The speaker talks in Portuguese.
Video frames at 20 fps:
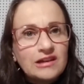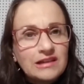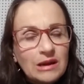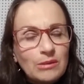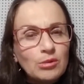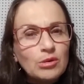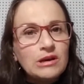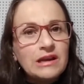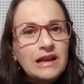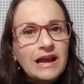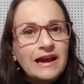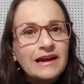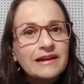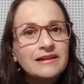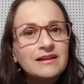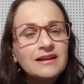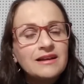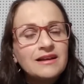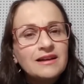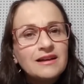da mulher
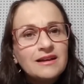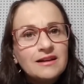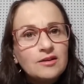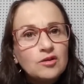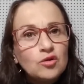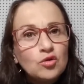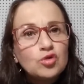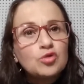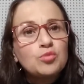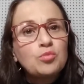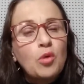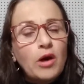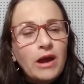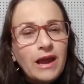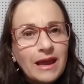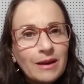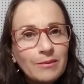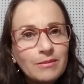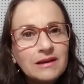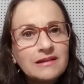nos
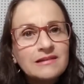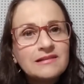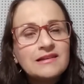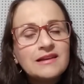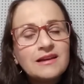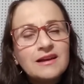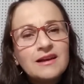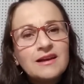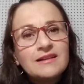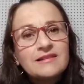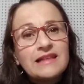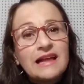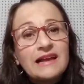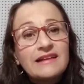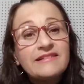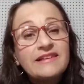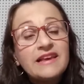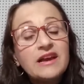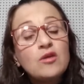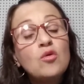poemas da
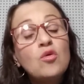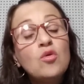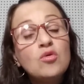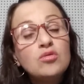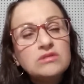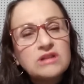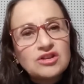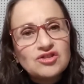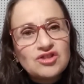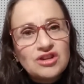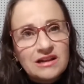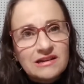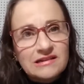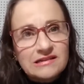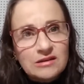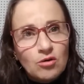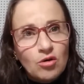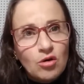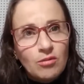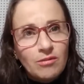segunda
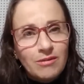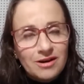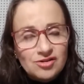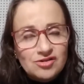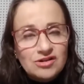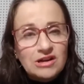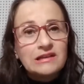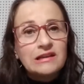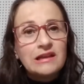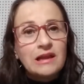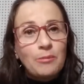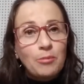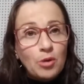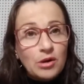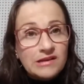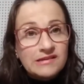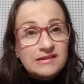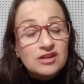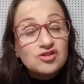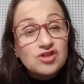geração romântica, da
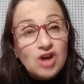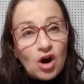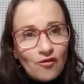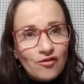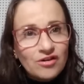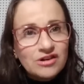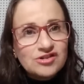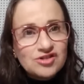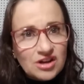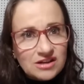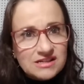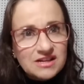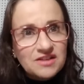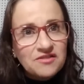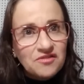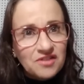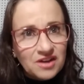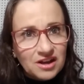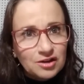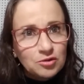poesia de Álvares de
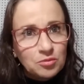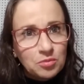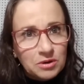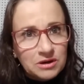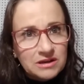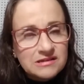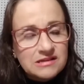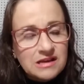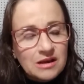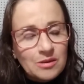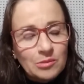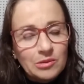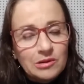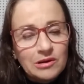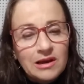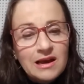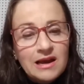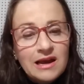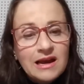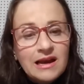Azevedo, por exemplo.
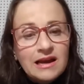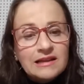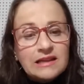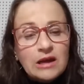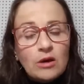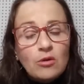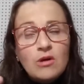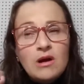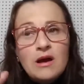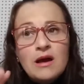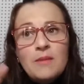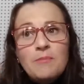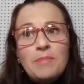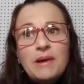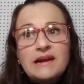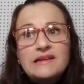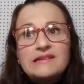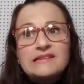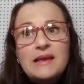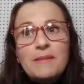Então,
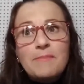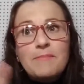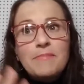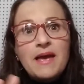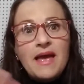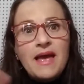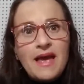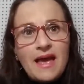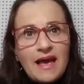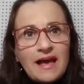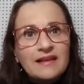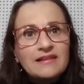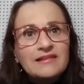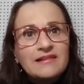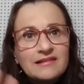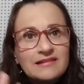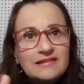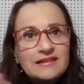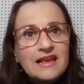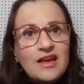perceber
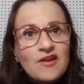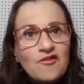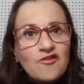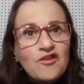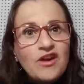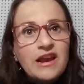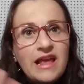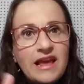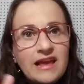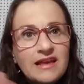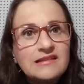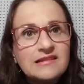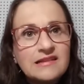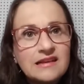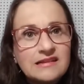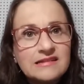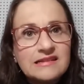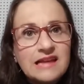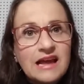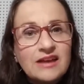essas
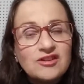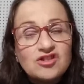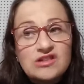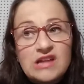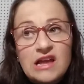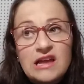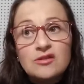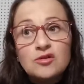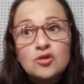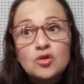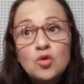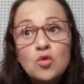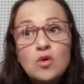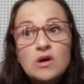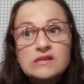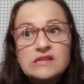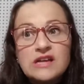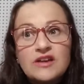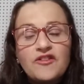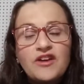referências, né? A gente tem
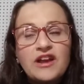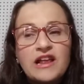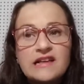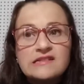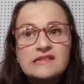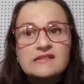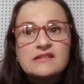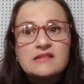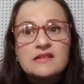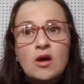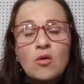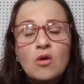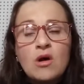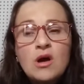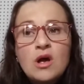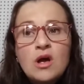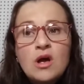duas referências, então, a